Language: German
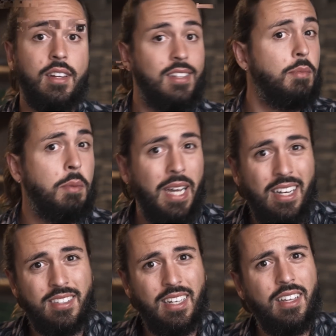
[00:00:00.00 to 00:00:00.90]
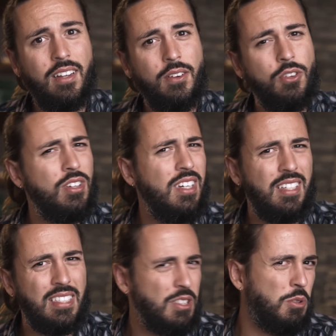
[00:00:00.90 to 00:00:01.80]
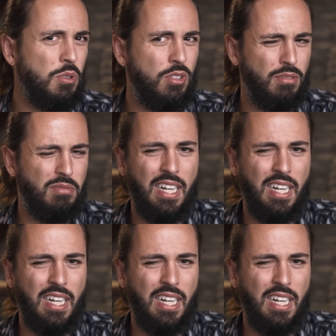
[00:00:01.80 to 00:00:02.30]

Das habe ich bei LSD noch nicht so